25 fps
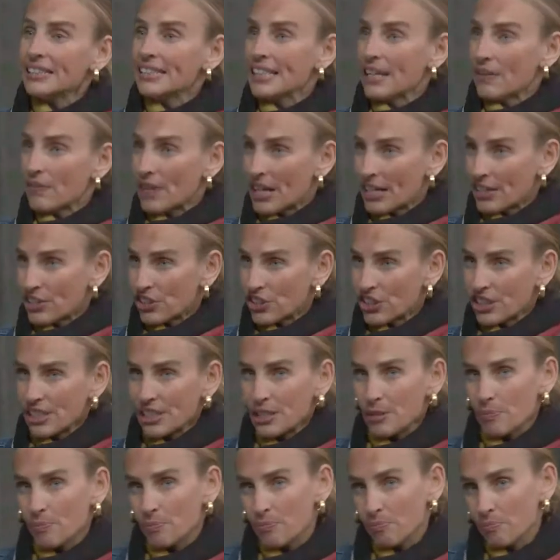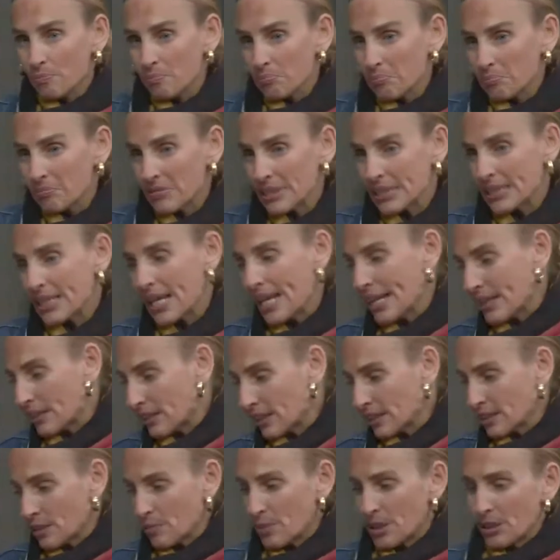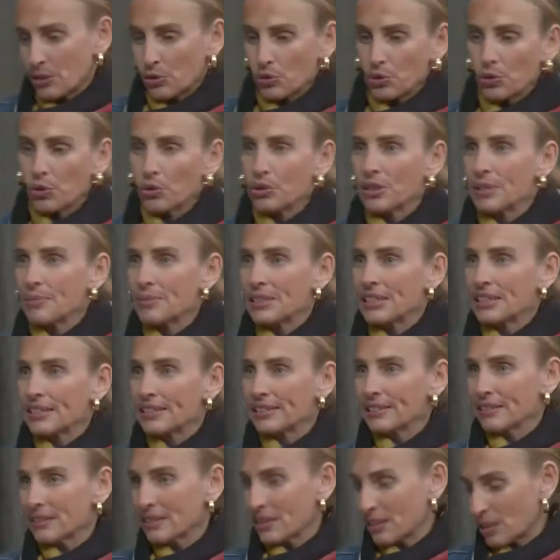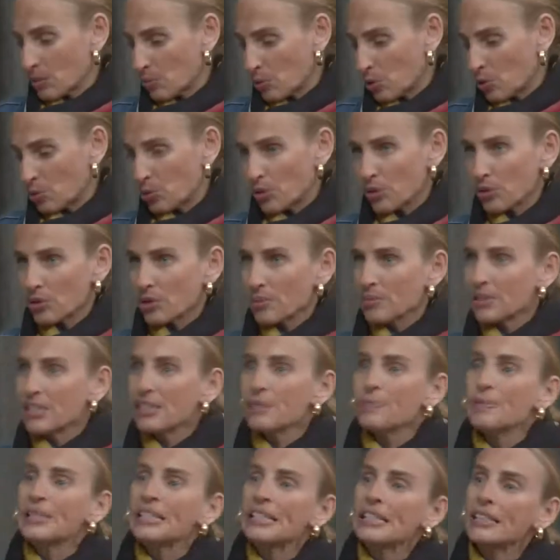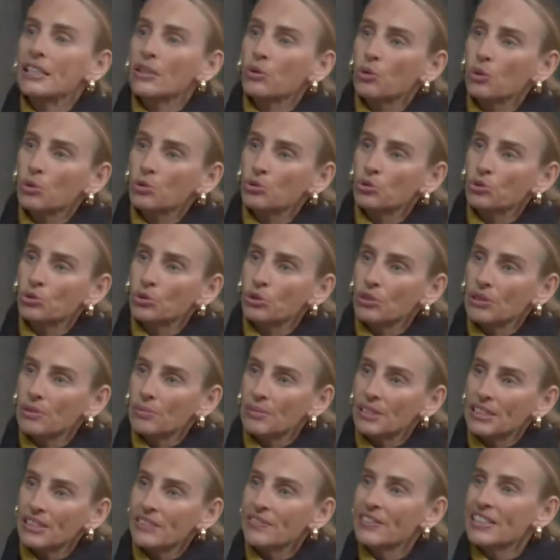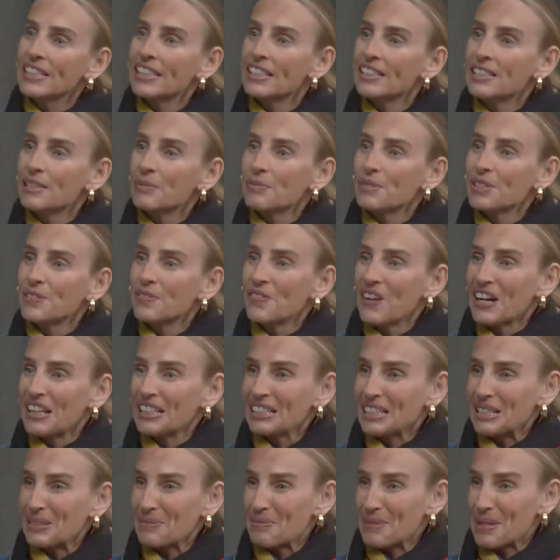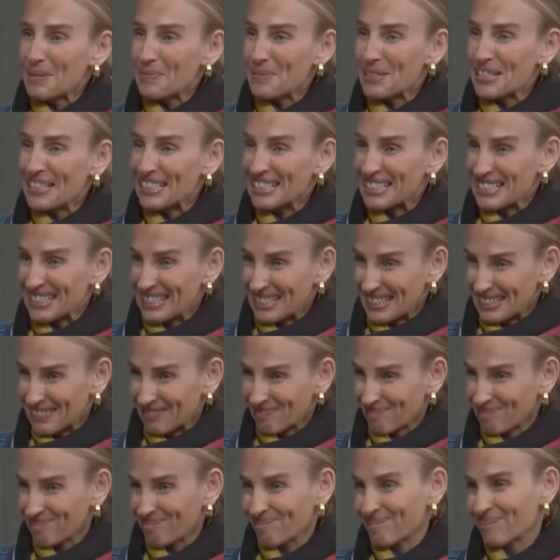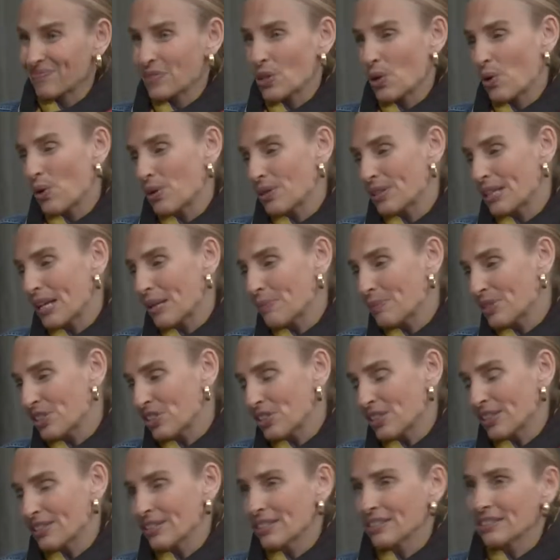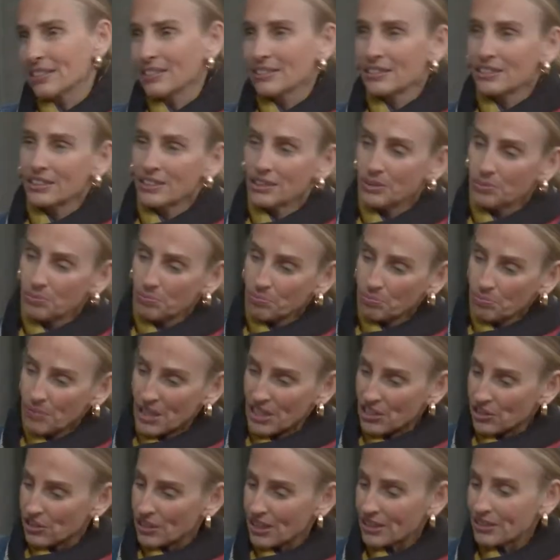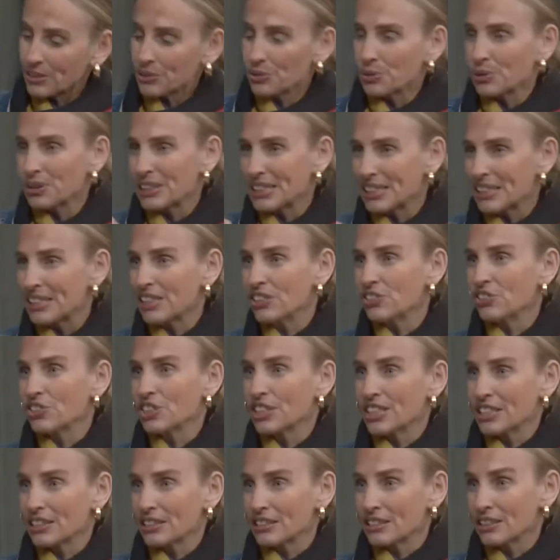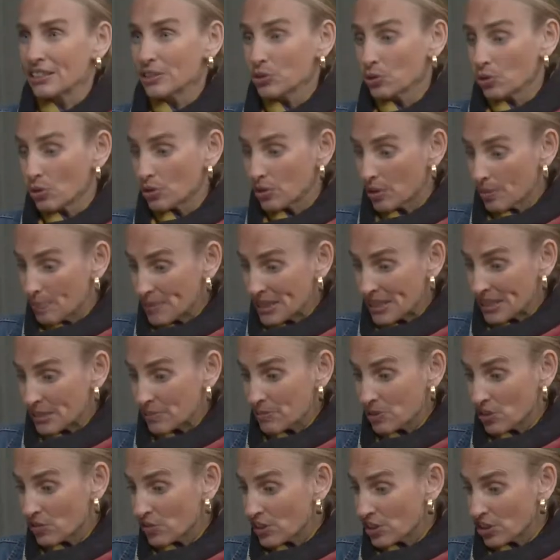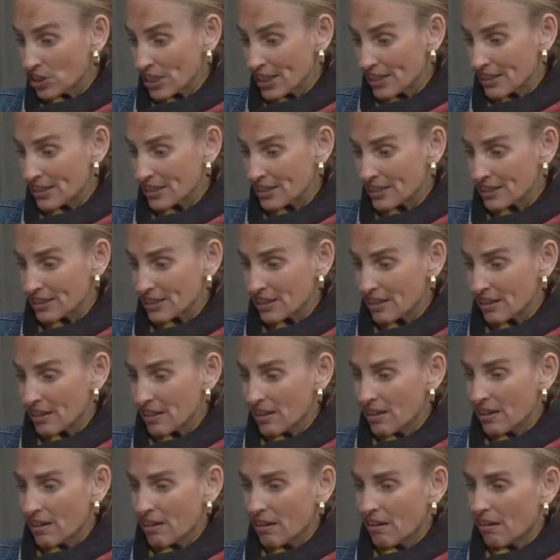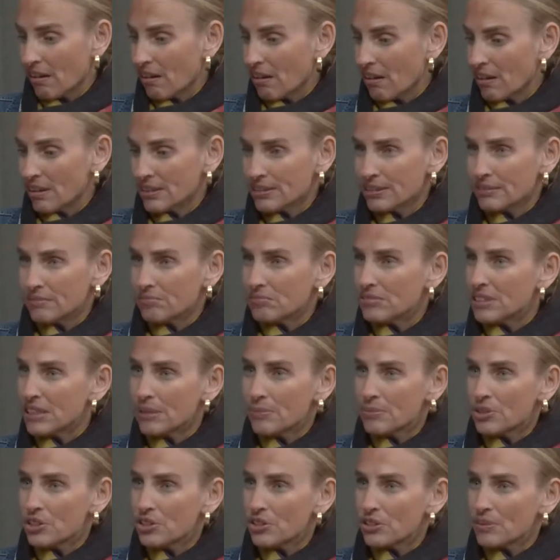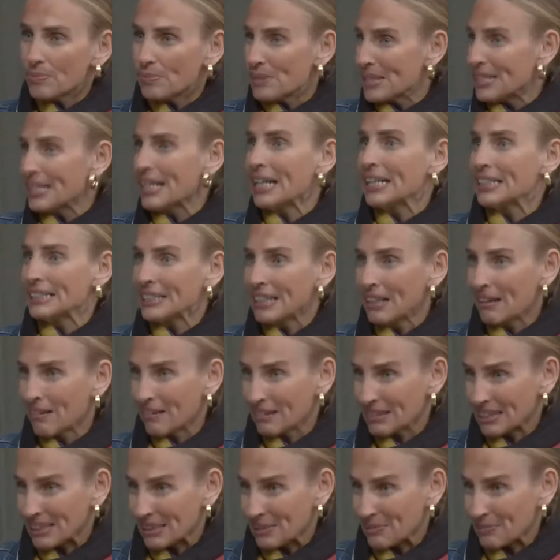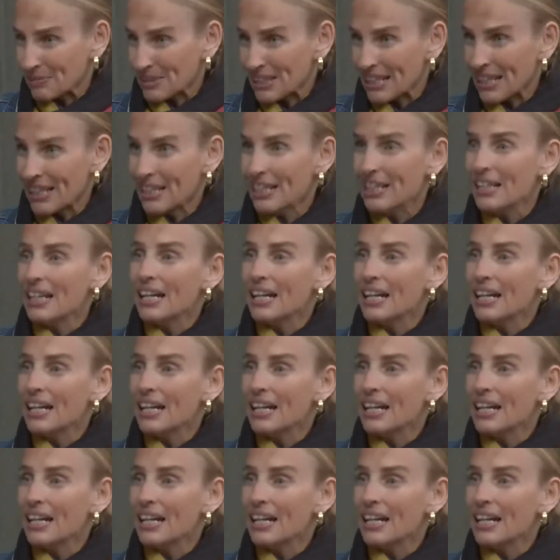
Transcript: yavaş yiyip ekrana bakıyor olabiliriz, kitap okuyor olabiliriz, biriyle konuşuyor olabiliriz ve yediğimizi fark etmeyebiliriz. Doğru. Oradan bir çatal alırız, beş dakika sonra ikinciyi alırız, sonra bitmiş ve şey deriz. Aa yemiştim bir tane daha alayım diye.